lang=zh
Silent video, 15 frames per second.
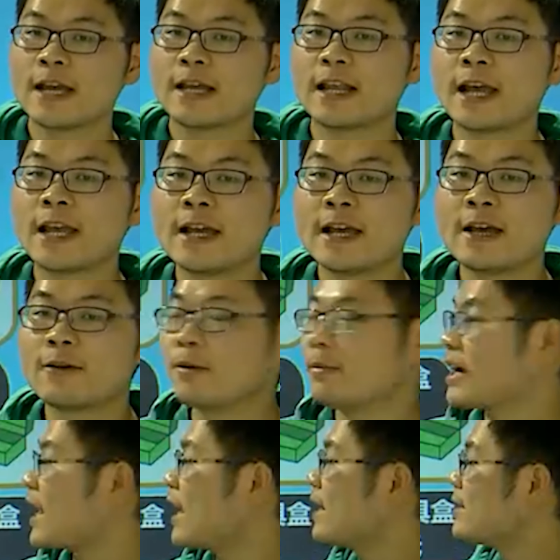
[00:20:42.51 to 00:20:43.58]
来，我
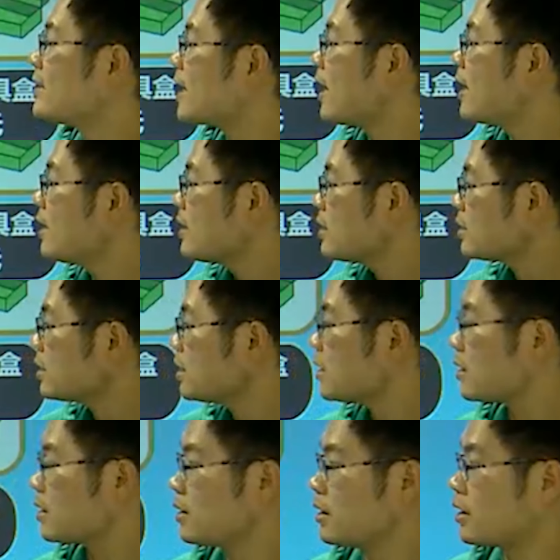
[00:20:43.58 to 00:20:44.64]
们看一下
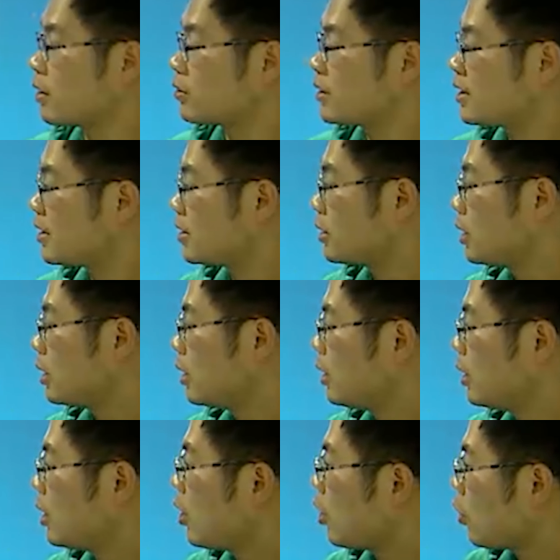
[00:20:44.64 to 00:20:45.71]
这一道题。
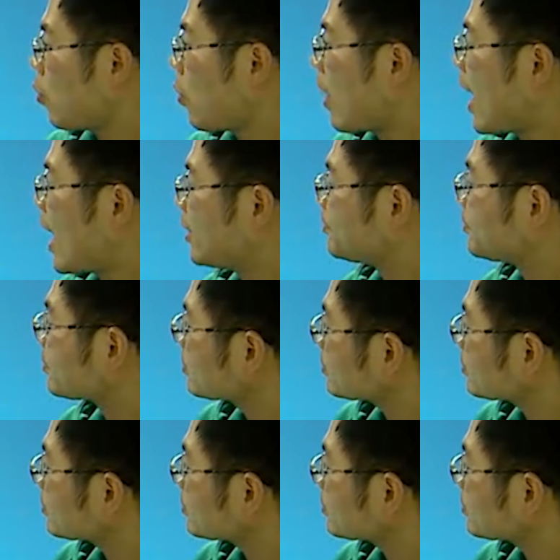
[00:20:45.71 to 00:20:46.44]
哇，